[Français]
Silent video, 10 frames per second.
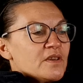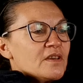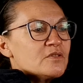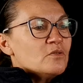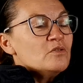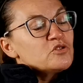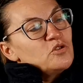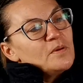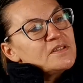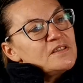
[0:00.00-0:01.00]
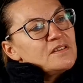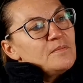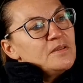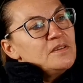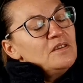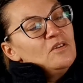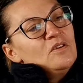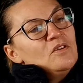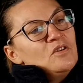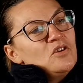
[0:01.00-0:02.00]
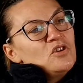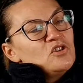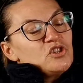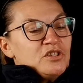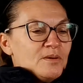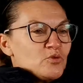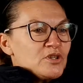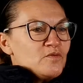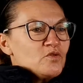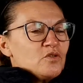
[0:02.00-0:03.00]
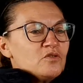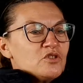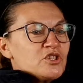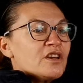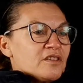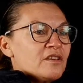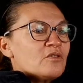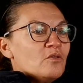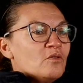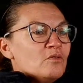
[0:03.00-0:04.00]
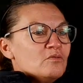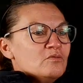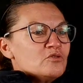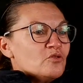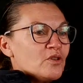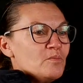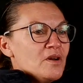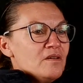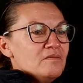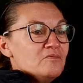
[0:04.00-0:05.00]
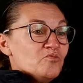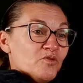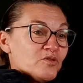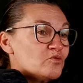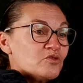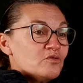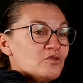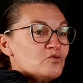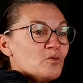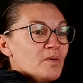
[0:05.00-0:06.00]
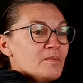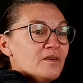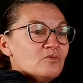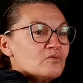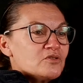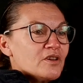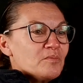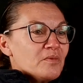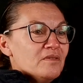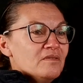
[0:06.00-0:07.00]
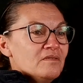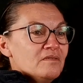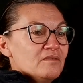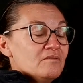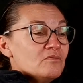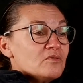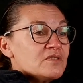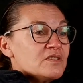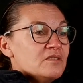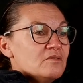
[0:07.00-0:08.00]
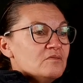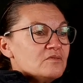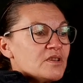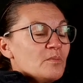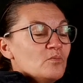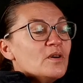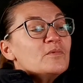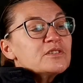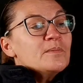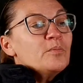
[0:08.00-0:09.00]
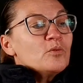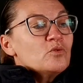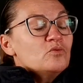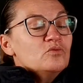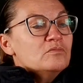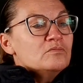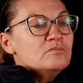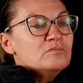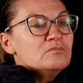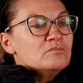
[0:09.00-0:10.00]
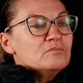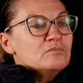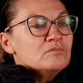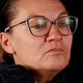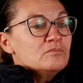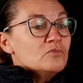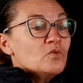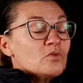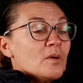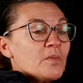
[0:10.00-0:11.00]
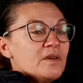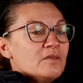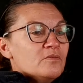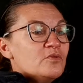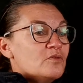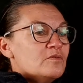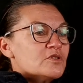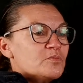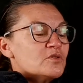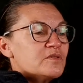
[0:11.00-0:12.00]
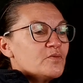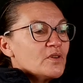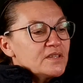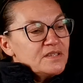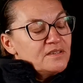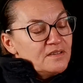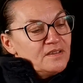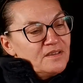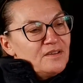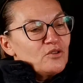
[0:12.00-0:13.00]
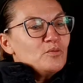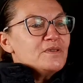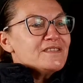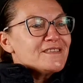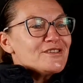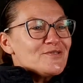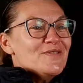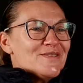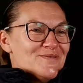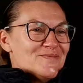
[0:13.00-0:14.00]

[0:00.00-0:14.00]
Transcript: fait 15 ans, je suis dans ma 16e année. J'ai dit à mon chef de centre, j'arrêterai quand j'en aurai marre. par contre J'en ai toujours pas marre, donc j'arrête pas. Donc c'est ça, moi, moi, ça m'apporte beaucoup. Donc après, faut, je pense qu'il faudrait des, comme des stages